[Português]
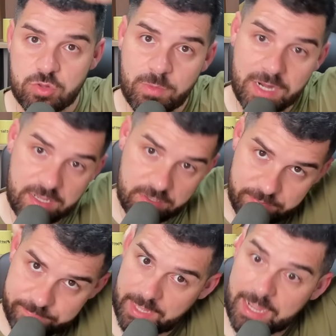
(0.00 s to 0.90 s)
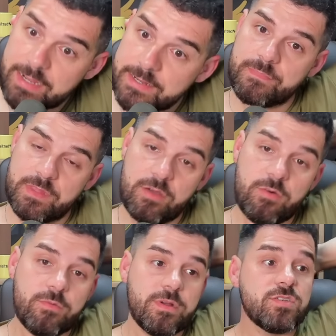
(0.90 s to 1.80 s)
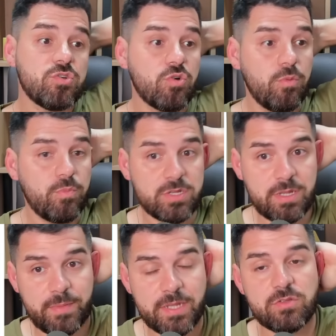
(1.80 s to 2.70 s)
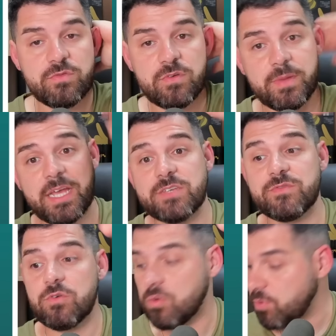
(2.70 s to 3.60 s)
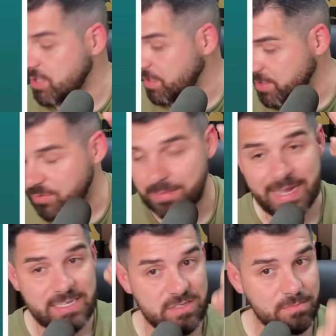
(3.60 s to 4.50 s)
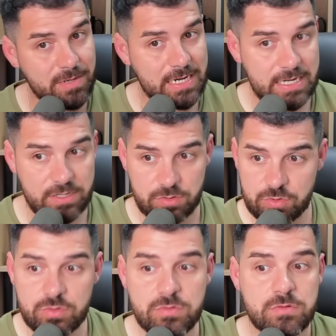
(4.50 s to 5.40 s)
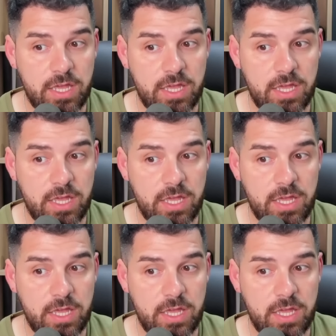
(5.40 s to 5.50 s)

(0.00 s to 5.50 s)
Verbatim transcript: no Beira-Rio, tá? Então, se o comportamento do Fluminense for um comportamento mais brando,